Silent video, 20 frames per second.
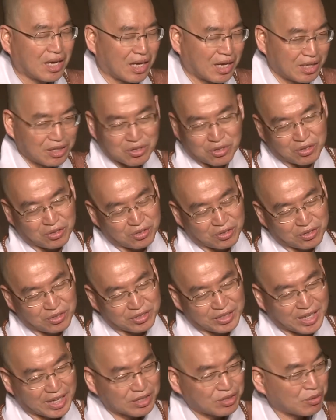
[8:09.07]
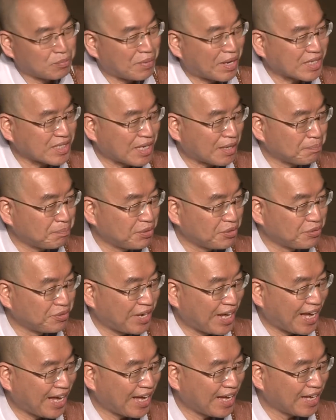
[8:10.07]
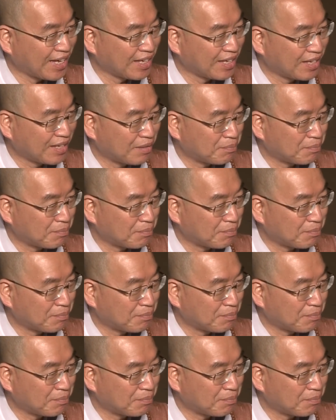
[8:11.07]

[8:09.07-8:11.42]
아이고 내가 또 망상 피우네.